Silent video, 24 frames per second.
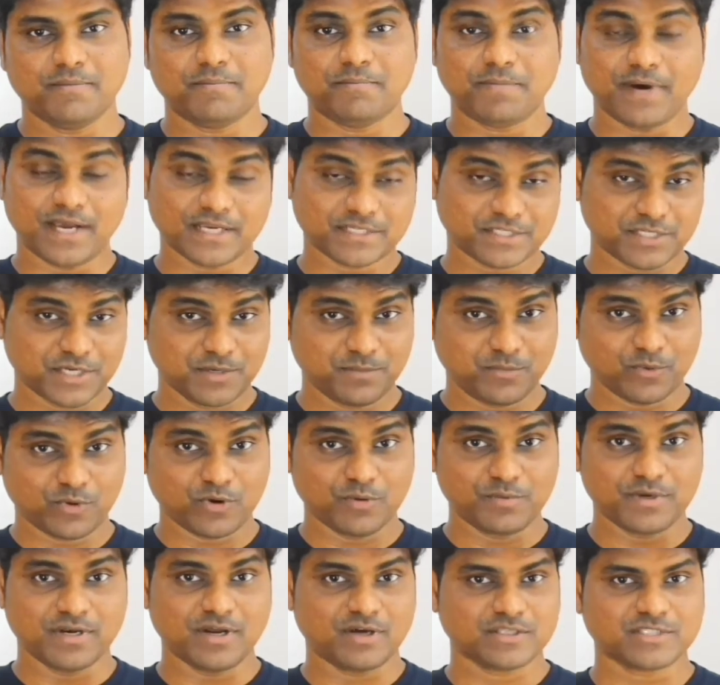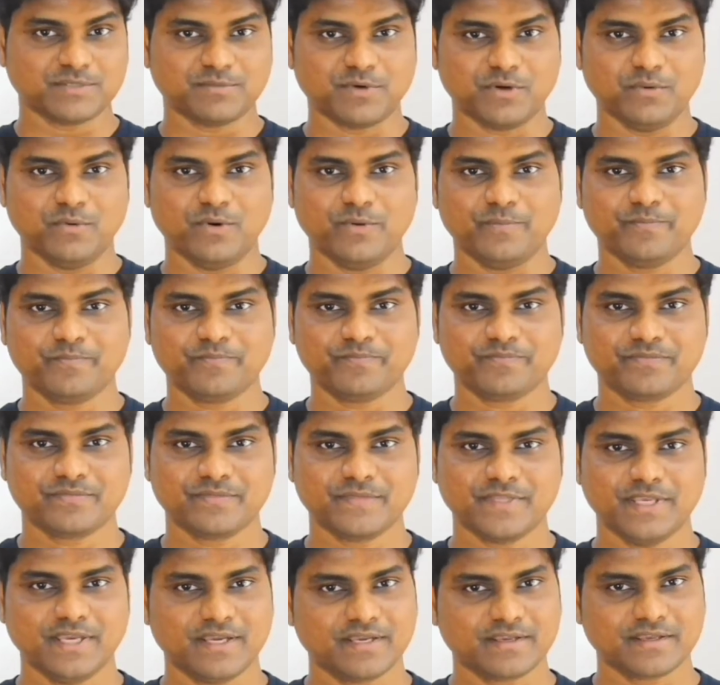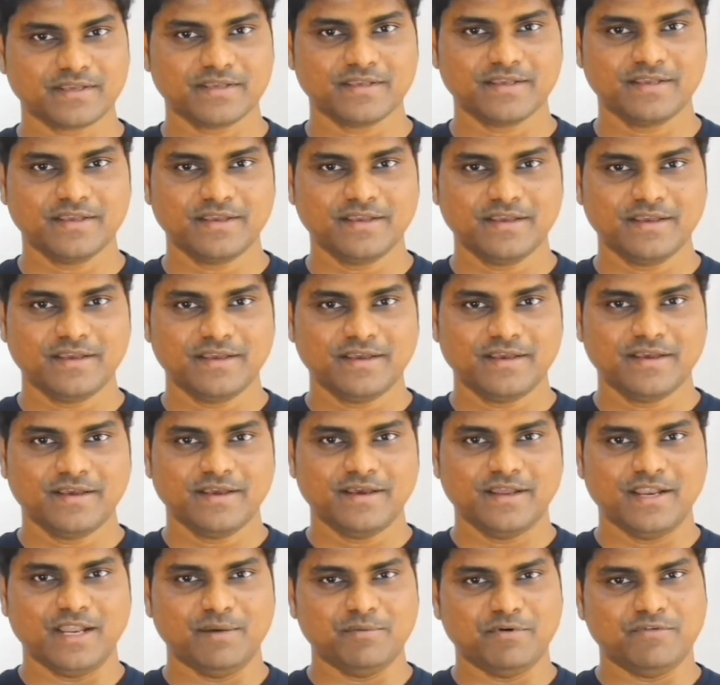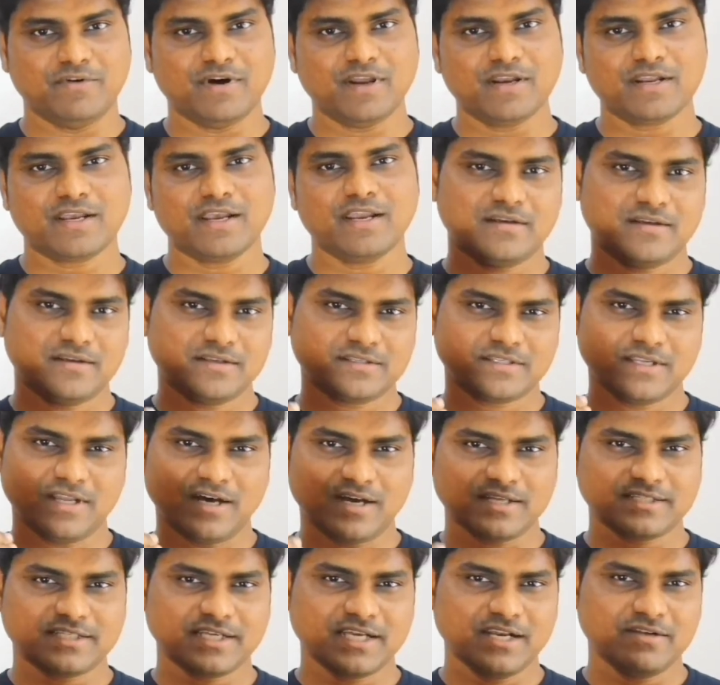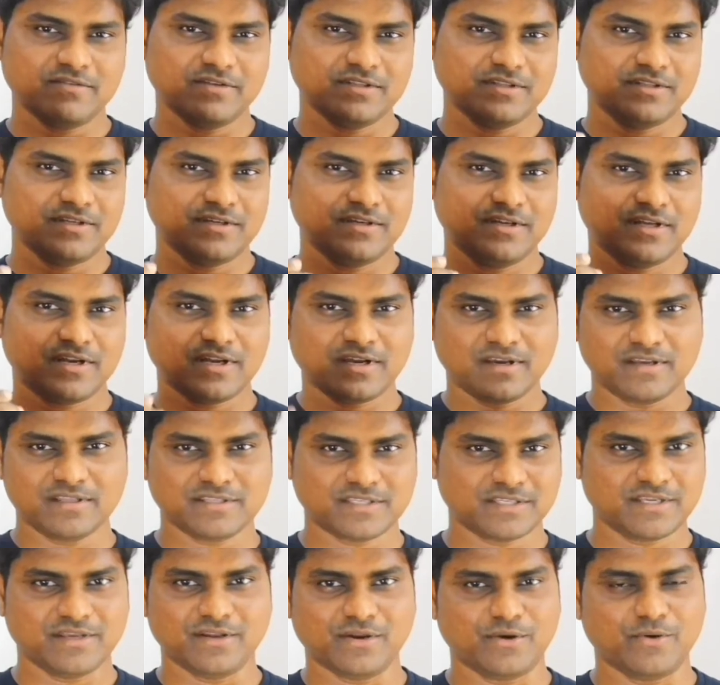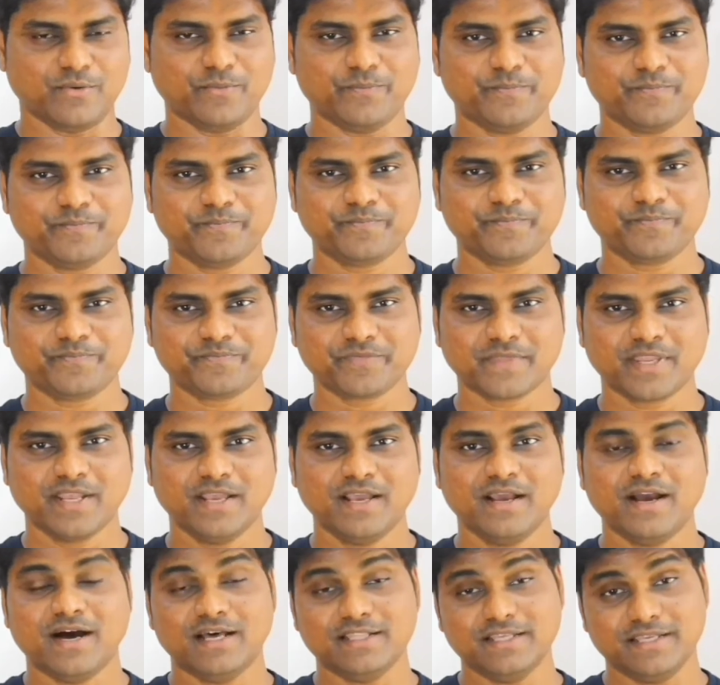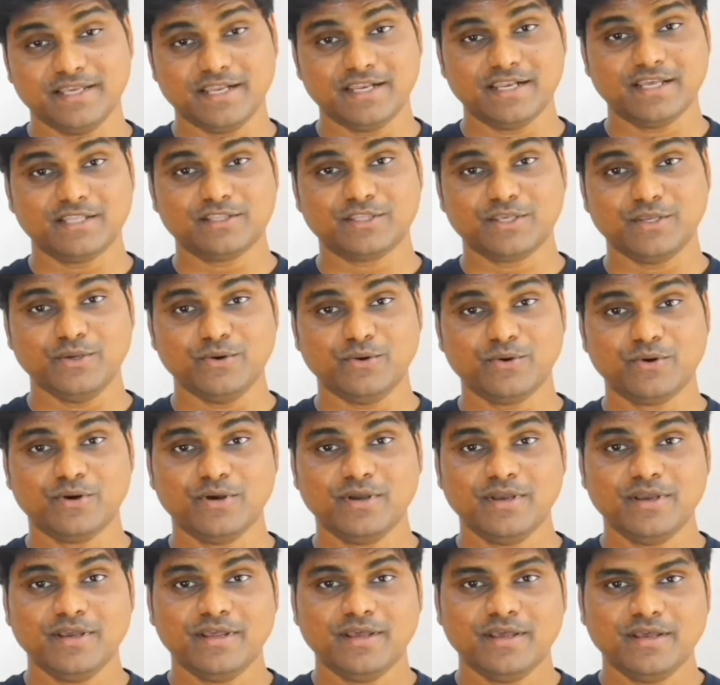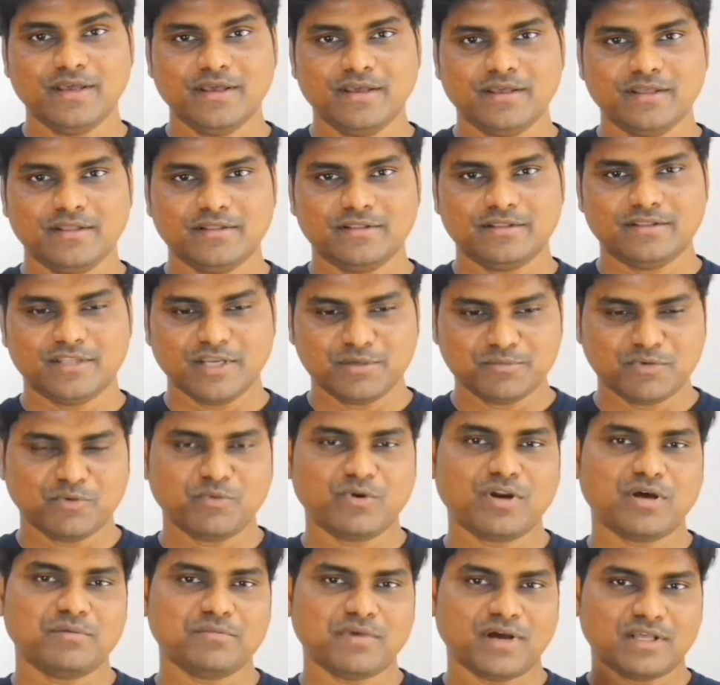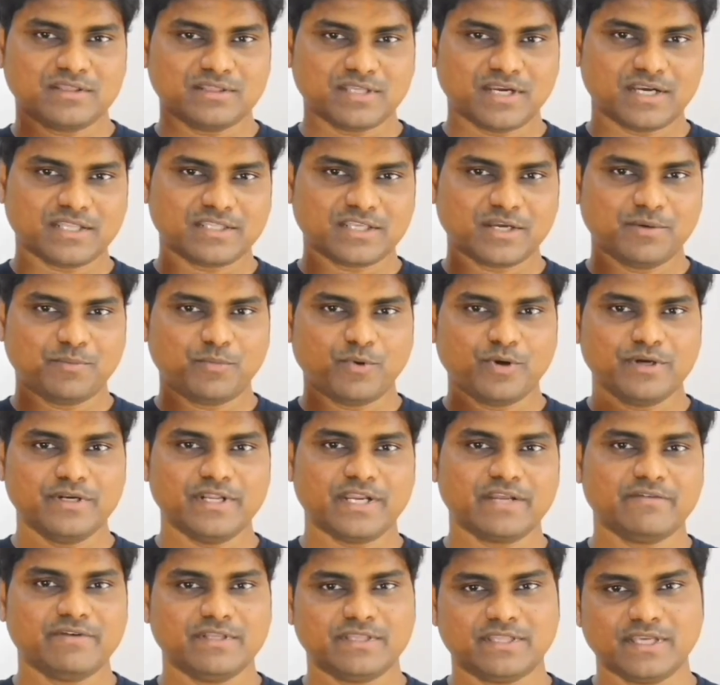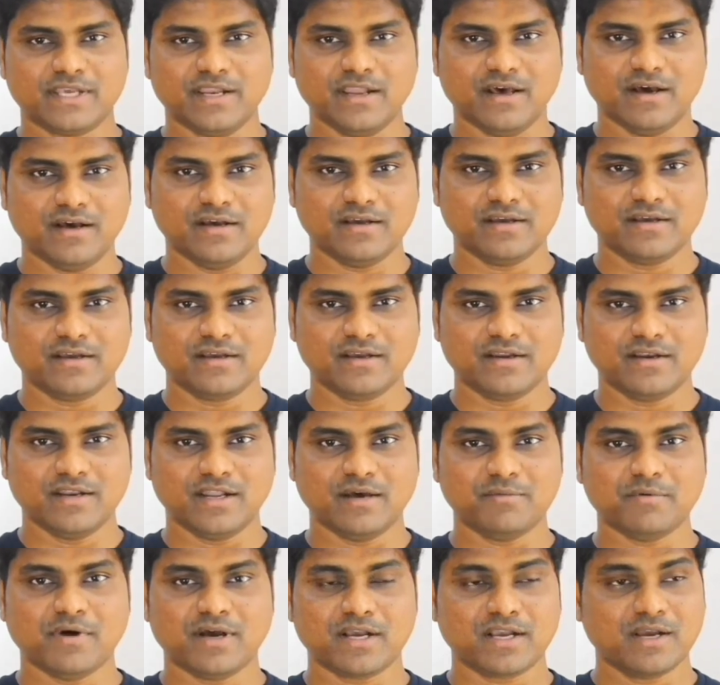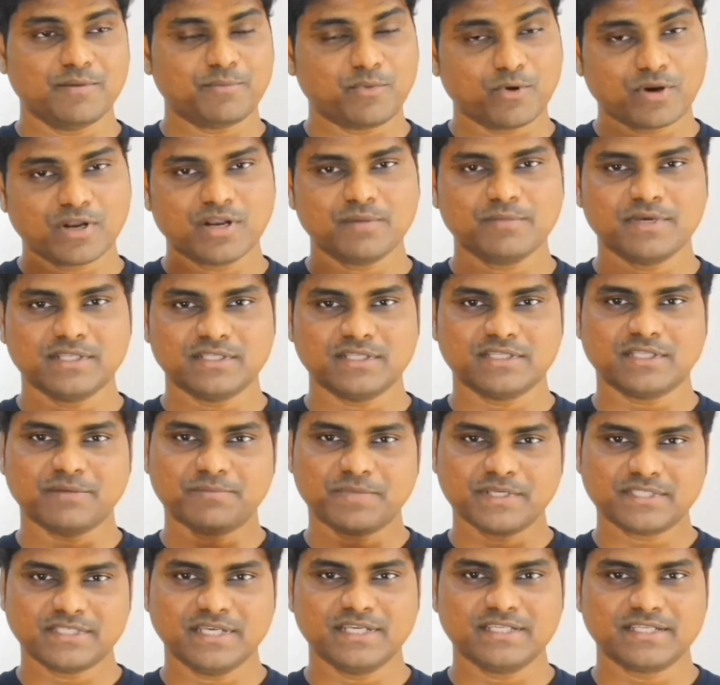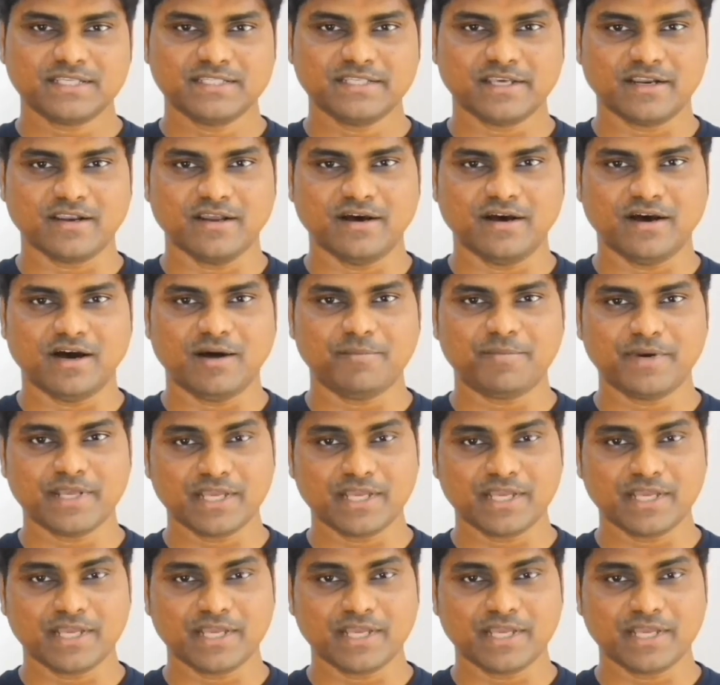விட பாஸ்ட்டுக்கு போகணும் அப்படின்னு ஆசைப்படுவோம் ஏன் நம்ம வாழ்க்கையில் சில ஆசைகள் வந்து நிறைவேறாசையாக இருக்கும் அதை எல்லாத்தையும் திரும்பவும் நம்ம அந்த இடத்துக்கு போய் நிறைவேற்றிக்கலாம் நம்ம அங்கே போனால் நம்ம அந்த தப்பை சரி செஞ்சிடலாம்